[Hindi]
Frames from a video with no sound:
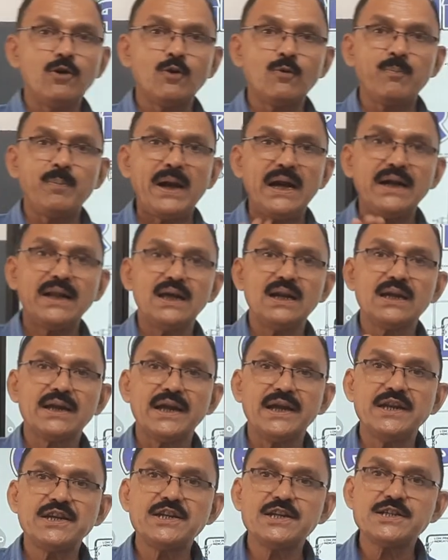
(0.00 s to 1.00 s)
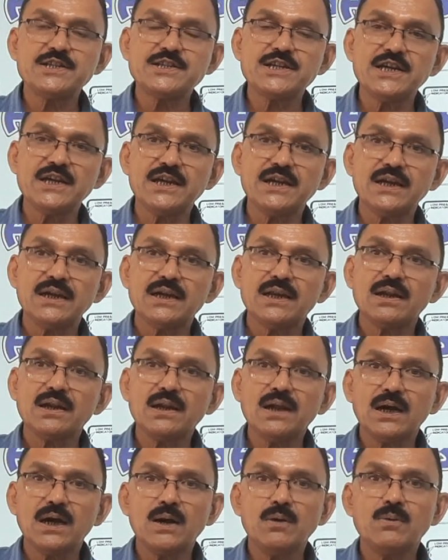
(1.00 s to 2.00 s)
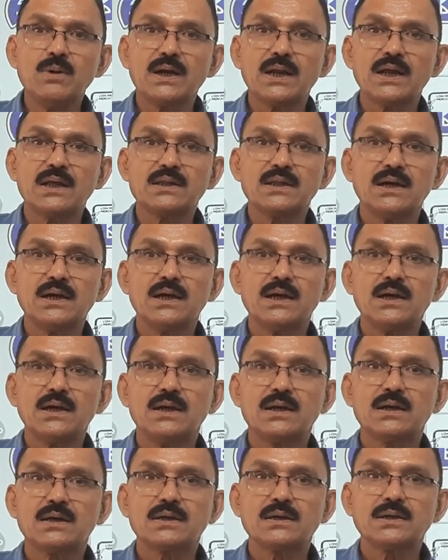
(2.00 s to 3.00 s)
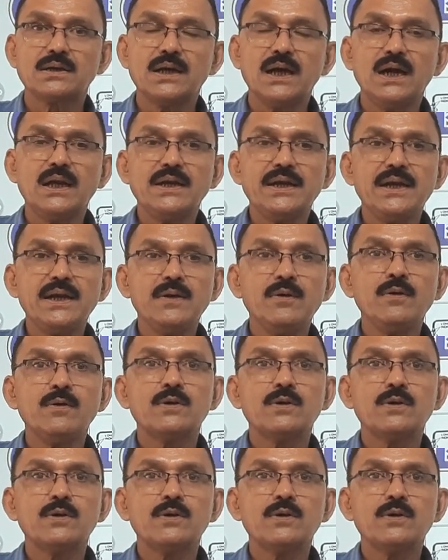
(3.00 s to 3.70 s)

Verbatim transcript: फुट पैडल के नीचे लगा हुआ रहता है यानी